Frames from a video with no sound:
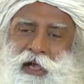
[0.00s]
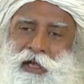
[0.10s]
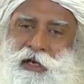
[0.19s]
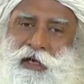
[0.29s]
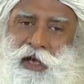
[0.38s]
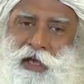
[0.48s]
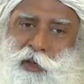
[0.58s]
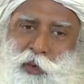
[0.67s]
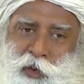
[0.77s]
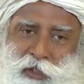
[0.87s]
un
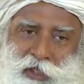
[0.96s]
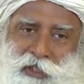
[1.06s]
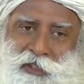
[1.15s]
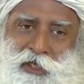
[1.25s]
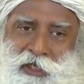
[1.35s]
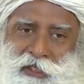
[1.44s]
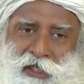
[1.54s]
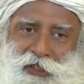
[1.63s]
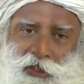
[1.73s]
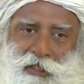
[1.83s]
voltaje e intensidad más
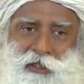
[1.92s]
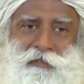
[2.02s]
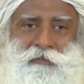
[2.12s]
alto.